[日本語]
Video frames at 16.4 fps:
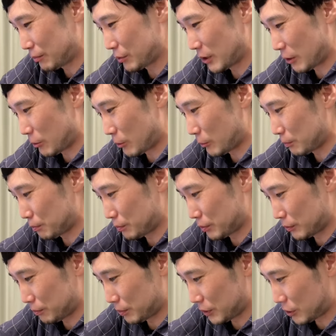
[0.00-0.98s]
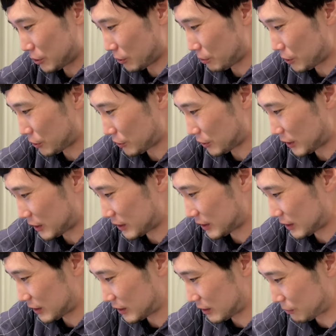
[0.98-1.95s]
プラコップ、びしょびしょで
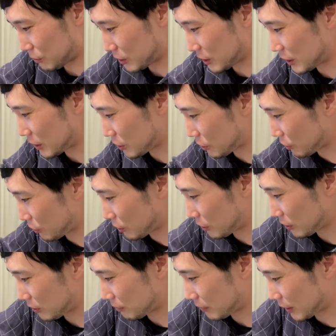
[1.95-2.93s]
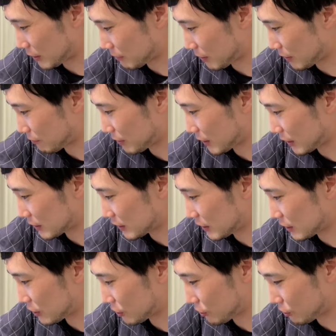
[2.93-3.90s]
す。でもいいでしょう。まあまあまあ
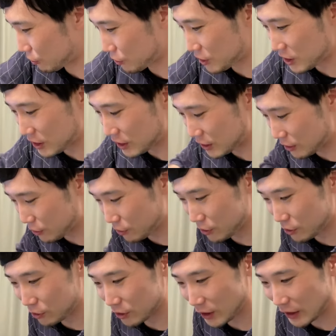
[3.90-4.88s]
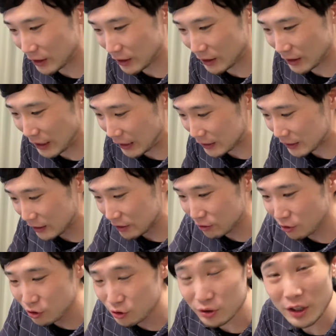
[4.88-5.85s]
いいでしょう。美味しい料理をね、熱々
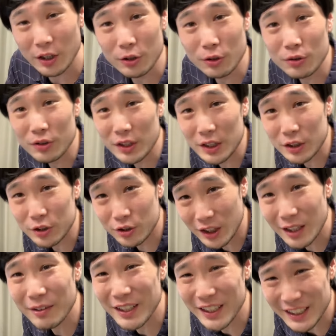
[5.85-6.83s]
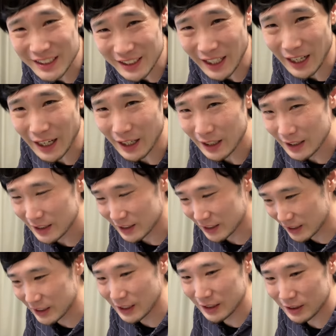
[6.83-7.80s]
の状態で届けてくれたわけですから、
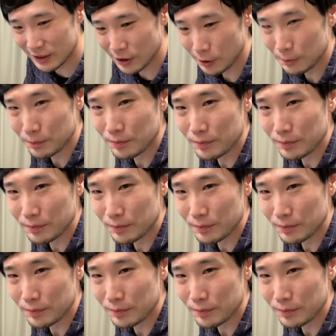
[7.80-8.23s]
いいですよ。